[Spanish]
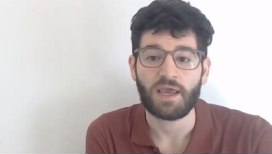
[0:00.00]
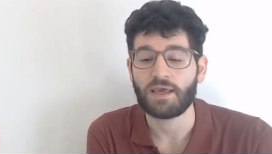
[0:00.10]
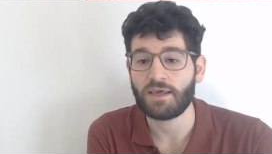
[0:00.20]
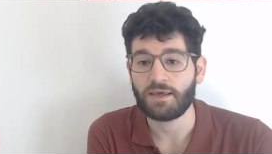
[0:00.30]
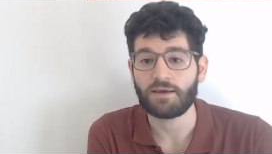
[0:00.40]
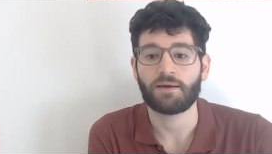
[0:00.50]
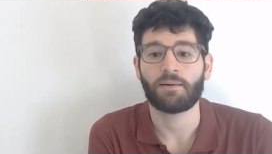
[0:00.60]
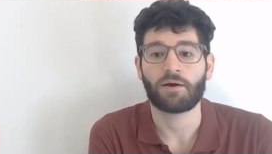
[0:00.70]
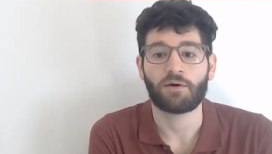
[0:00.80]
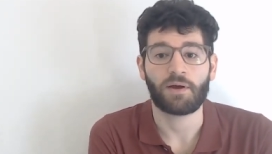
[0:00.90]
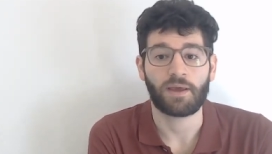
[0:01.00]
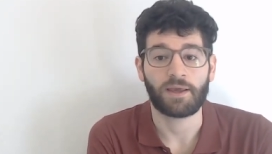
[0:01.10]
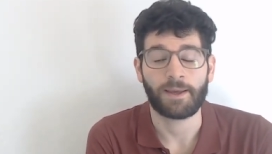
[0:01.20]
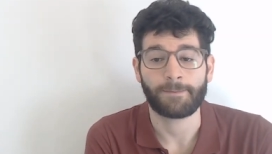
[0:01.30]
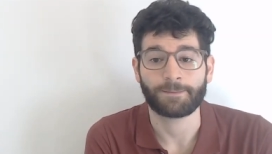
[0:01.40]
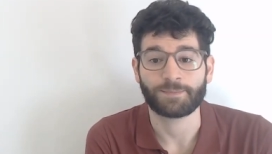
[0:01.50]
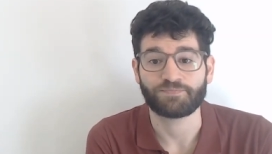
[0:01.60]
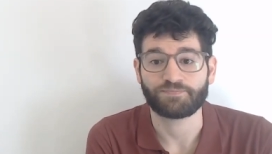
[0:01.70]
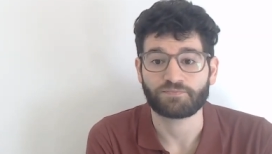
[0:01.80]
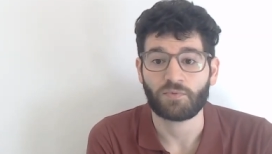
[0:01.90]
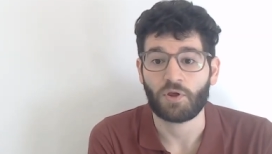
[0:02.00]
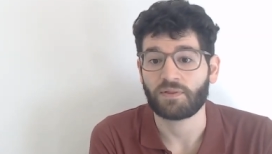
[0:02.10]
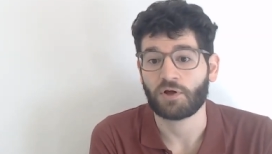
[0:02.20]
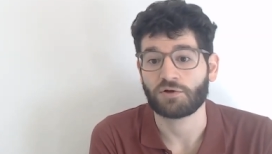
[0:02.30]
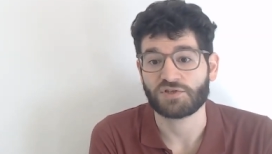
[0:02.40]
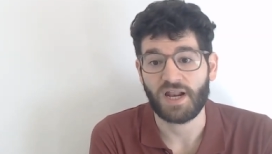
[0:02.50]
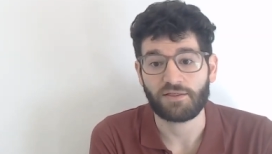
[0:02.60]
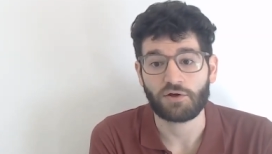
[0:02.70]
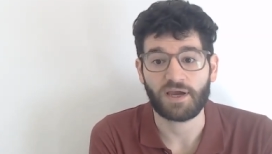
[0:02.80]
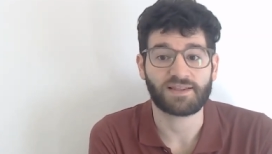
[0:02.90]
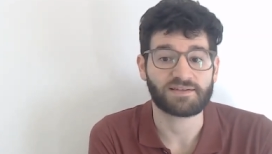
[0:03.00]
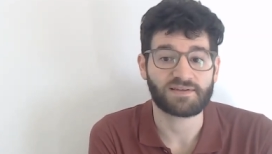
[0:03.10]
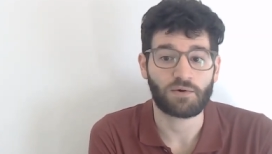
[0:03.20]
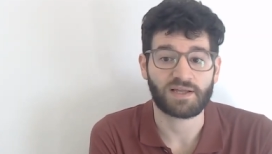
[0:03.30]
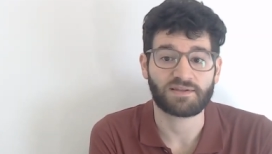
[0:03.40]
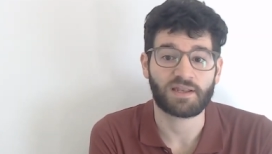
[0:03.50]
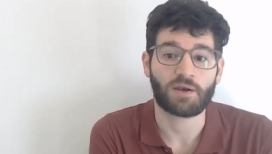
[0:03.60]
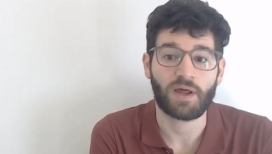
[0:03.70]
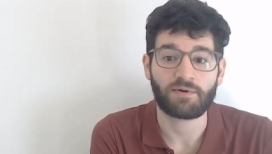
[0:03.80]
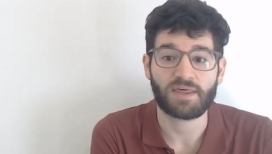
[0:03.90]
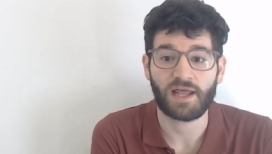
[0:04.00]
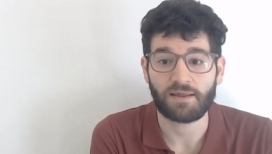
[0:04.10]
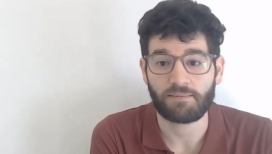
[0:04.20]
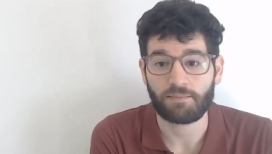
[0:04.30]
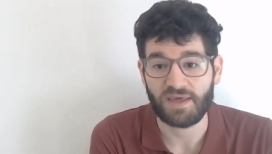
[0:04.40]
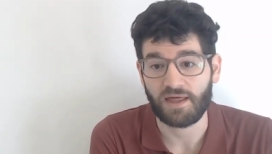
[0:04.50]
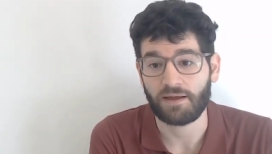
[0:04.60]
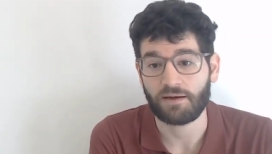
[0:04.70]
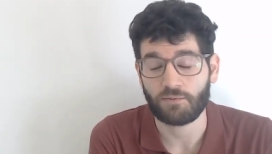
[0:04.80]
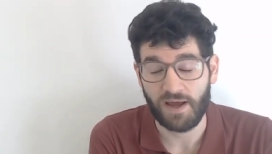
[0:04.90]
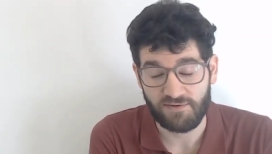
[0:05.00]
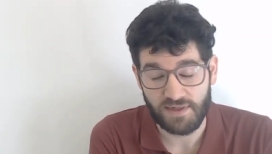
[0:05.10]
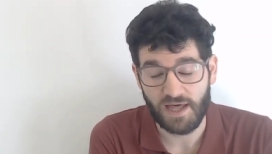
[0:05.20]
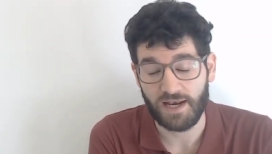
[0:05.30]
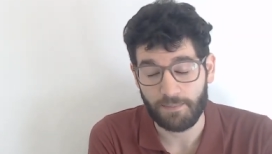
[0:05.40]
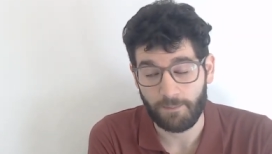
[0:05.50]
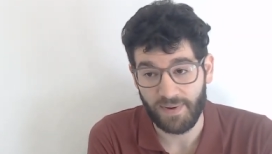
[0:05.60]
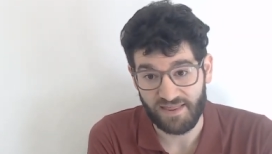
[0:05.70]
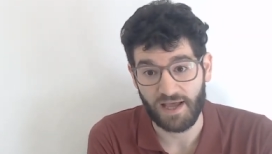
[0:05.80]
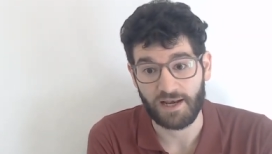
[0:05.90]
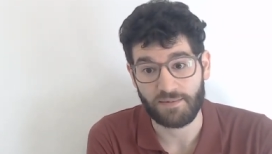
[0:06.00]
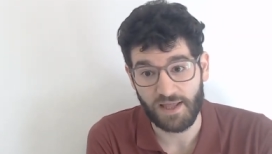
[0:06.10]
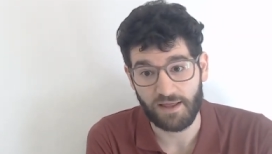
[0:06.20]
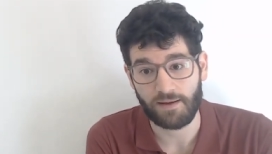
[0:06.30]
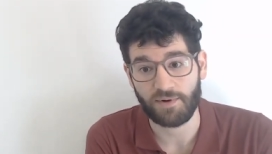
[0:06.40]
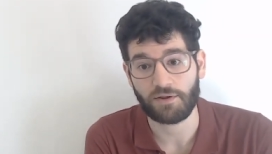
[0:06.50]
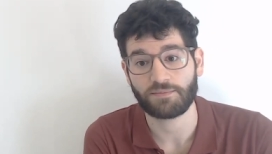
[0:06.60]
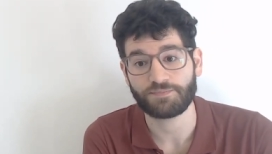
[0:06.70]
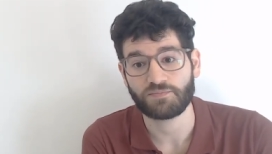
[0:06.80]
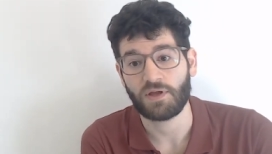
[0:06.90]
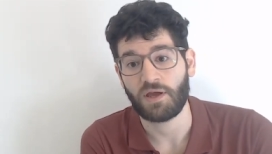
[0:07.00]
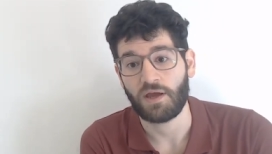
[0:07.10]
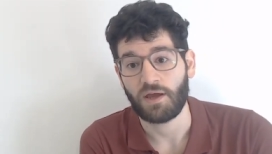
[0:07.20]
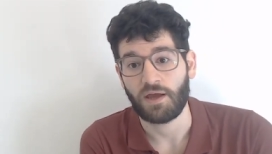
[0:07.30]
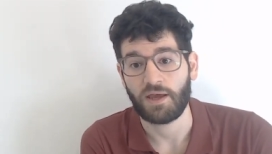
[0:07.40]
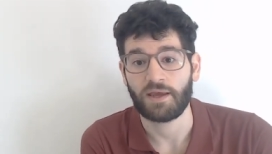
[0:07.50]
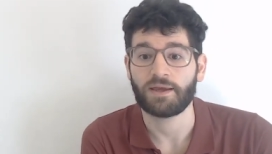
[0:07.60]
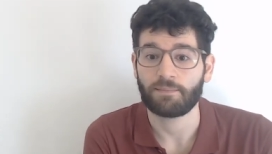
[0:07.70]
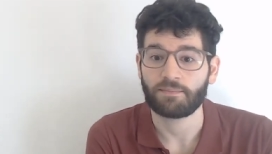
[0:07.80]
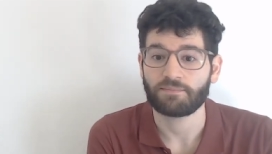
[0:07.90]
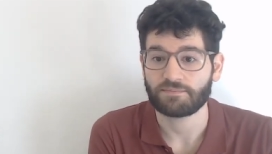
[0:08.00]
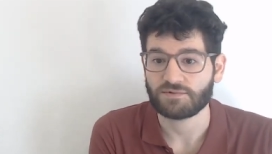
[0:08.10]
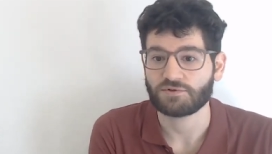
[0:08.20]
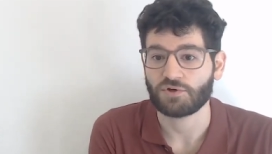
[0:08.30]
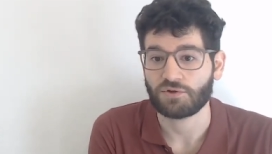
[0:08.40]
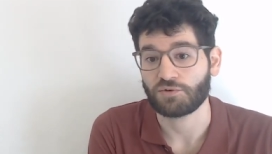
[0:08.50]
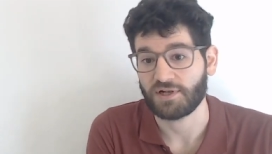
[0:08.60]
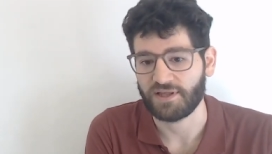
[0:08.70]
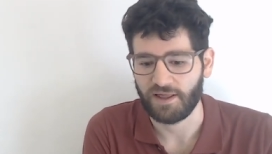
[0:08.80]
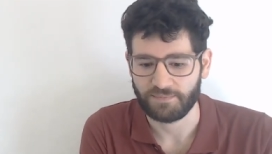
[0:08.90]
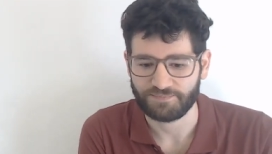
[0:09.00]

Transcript: Y em, considerando que estas células tienen una vida, media limitada, perdón, eh, son de utilidad.